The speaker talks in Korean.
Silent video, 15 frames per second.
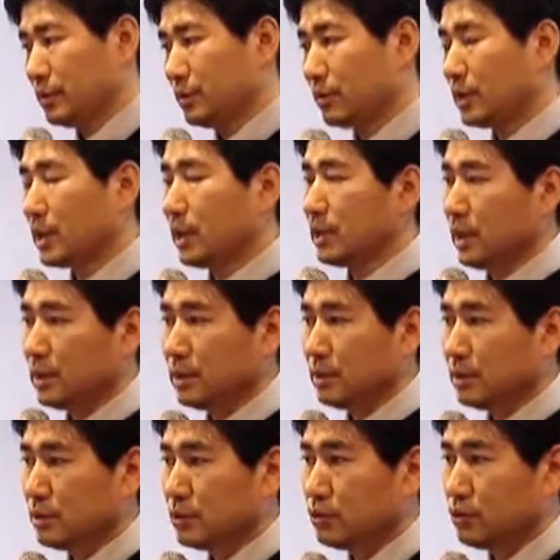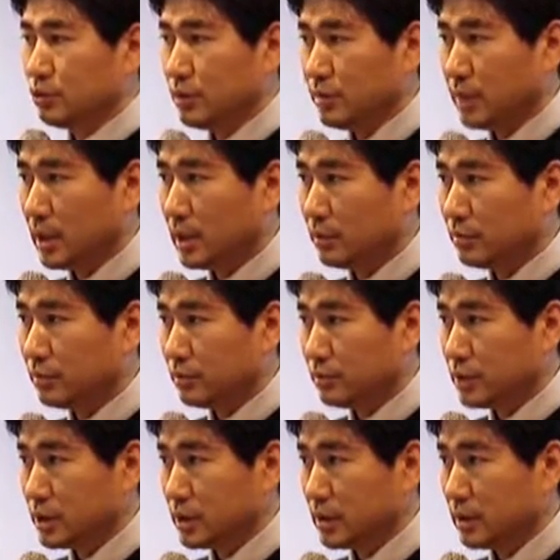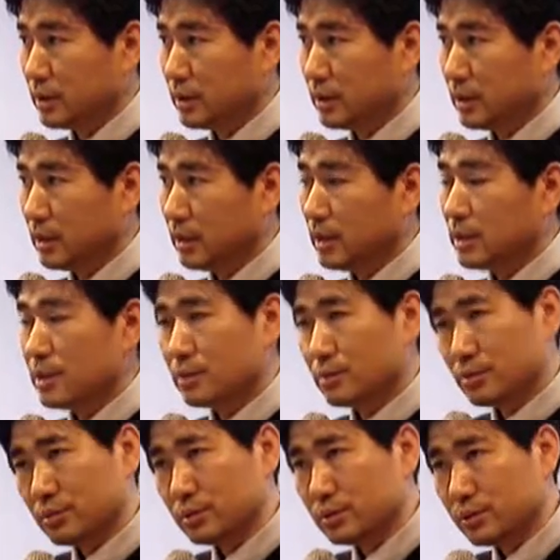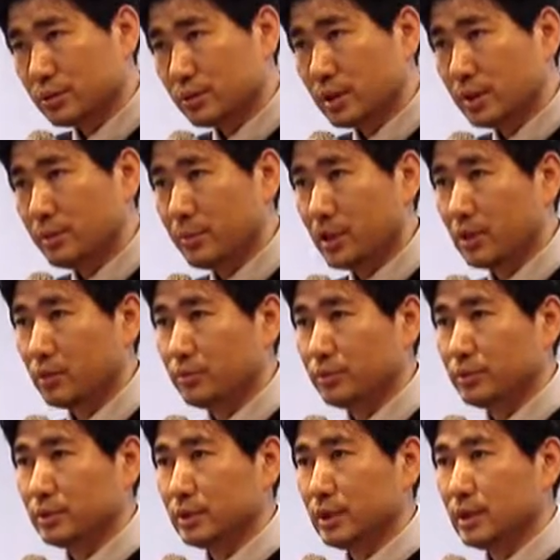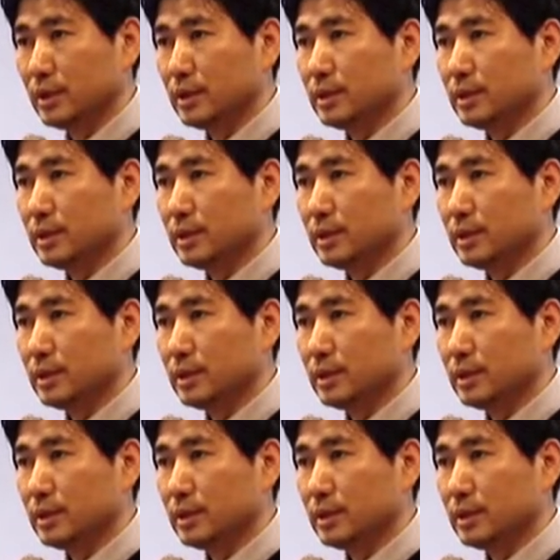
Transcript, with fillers: 너네가 나를 주님이라고 부르지 또는 선생님이라고 부른다.